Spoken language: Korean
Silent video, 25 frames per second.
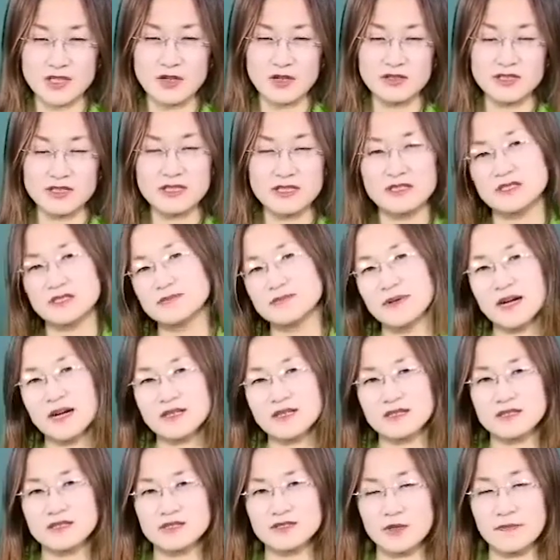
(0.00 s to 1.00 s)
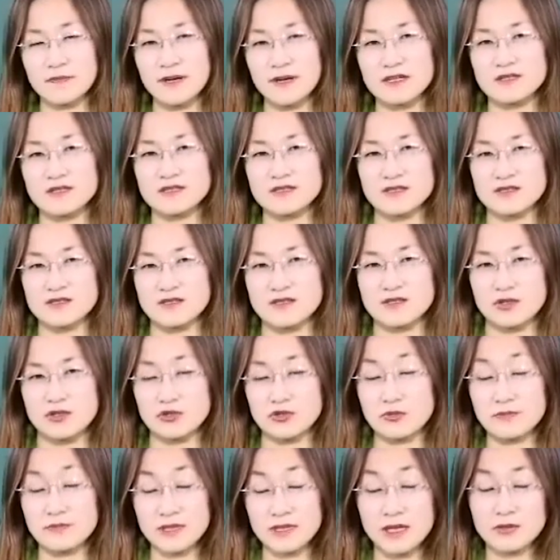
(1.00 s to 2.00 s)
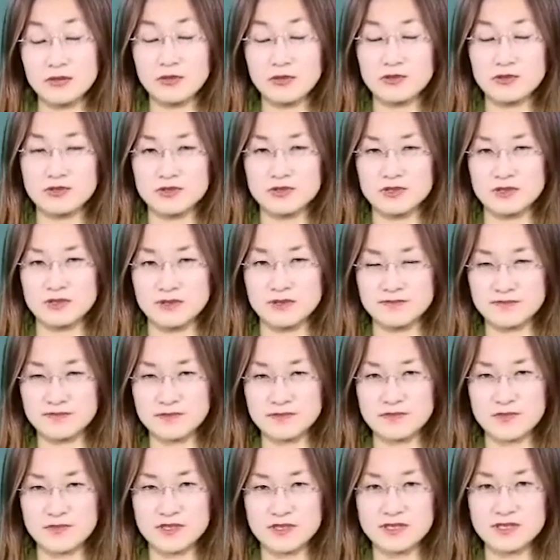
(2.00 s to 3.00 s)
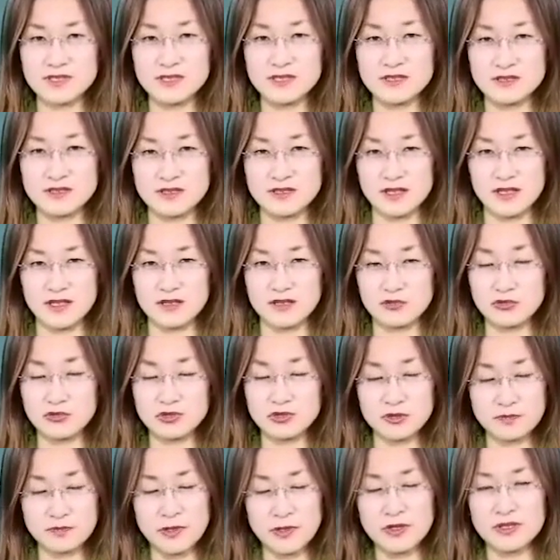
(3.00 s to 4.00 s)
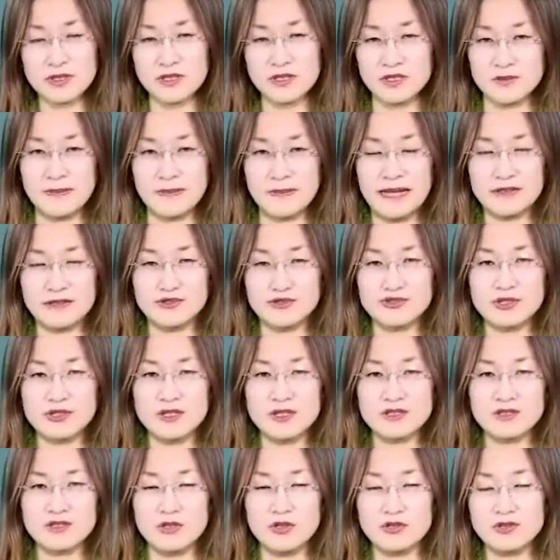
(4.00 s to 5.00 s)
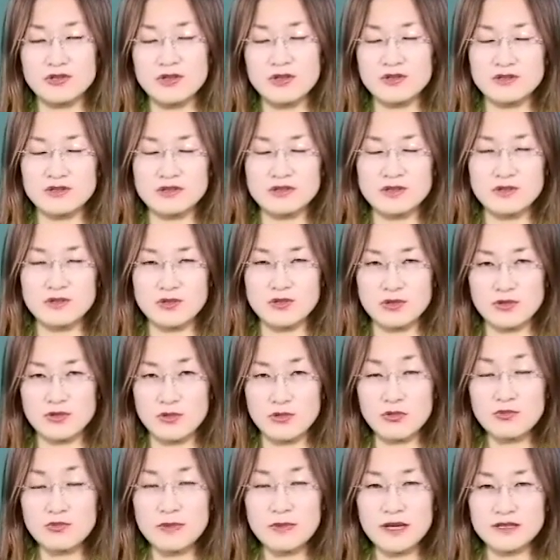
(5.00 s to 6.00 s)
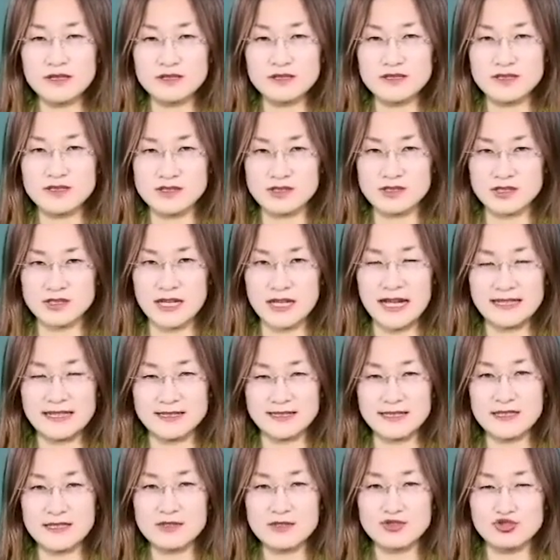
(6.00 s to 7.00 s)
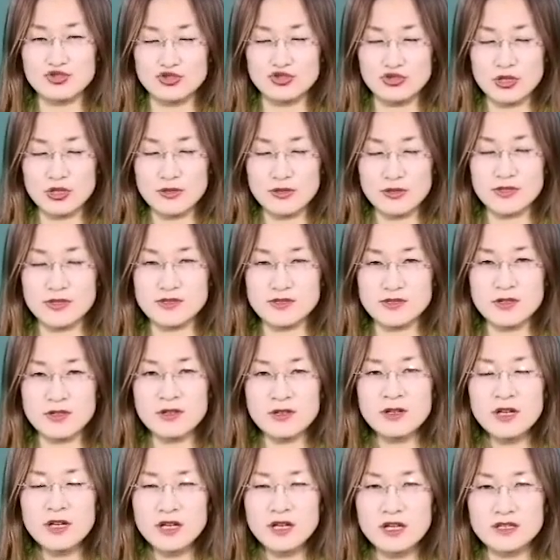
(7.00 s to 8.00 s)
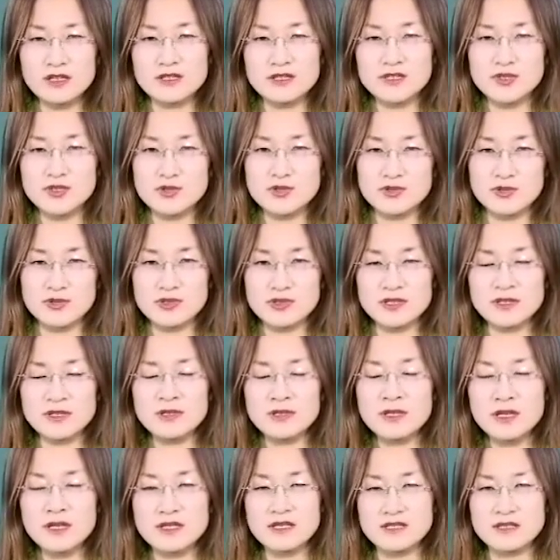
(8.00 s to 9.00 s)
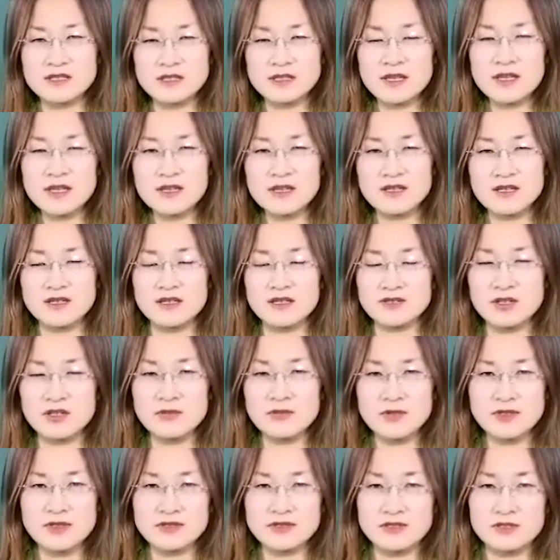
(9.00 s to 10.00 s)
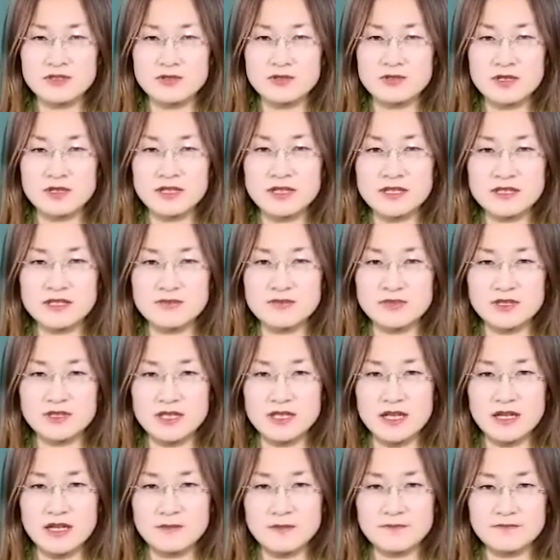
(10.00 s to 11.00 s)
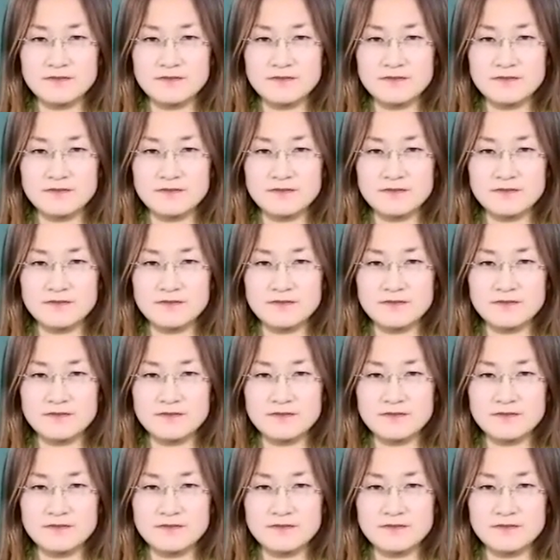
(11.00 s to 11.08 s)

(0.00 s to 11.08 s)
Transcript: 이 음악을 접하는 데 있어서 또 피아노를 치시는데 또 특별히 이 반주라는 영역을 공부하는 데 있어서 가장 중요하면서 기초적인 스케일에 대해 설명을 드리도록 하겠습니다.